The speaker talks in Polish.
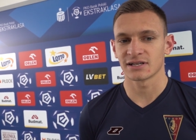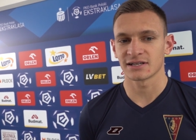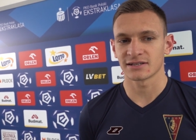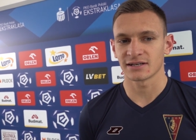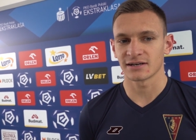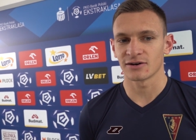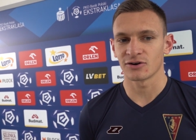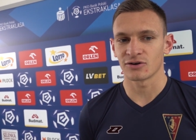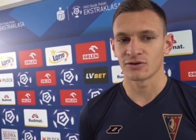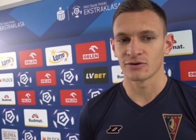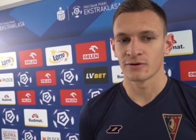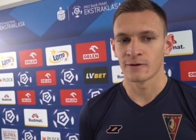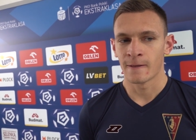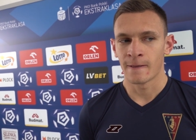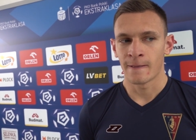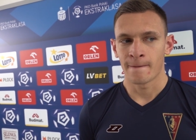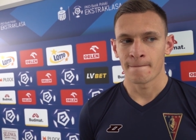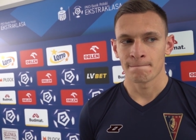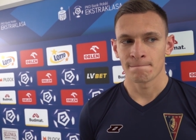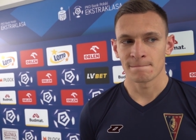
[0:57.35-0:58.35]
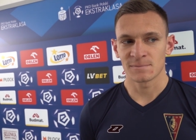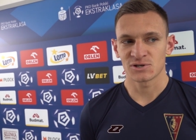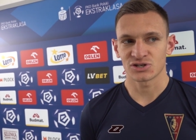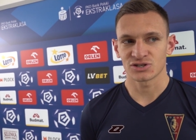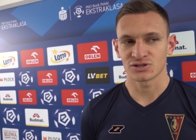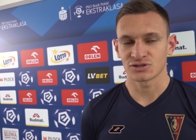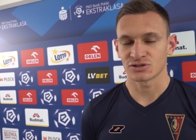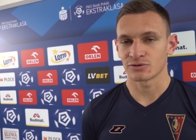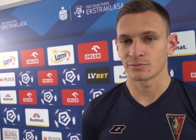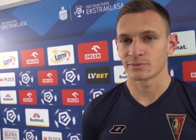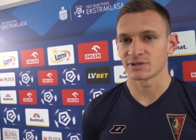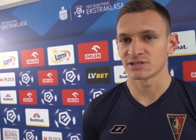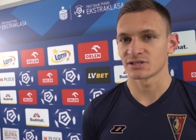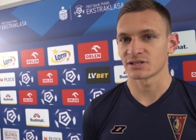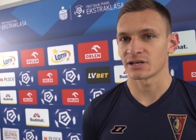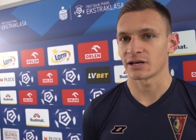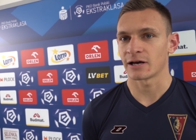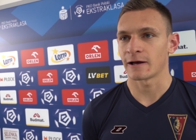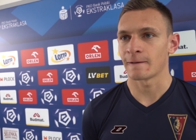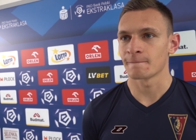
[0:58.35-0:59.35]
dlatego myślę, że to
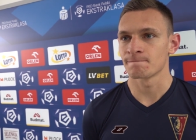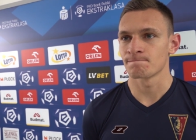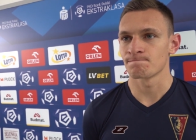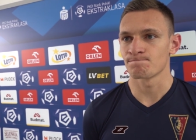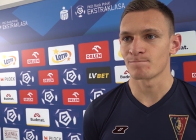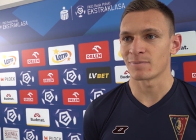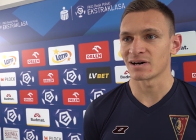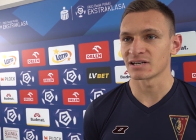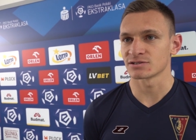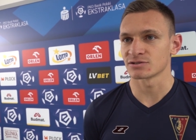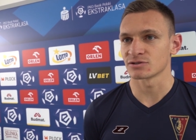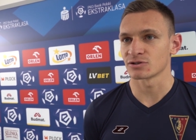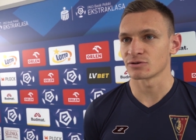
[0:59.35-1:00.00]
będzie bardzo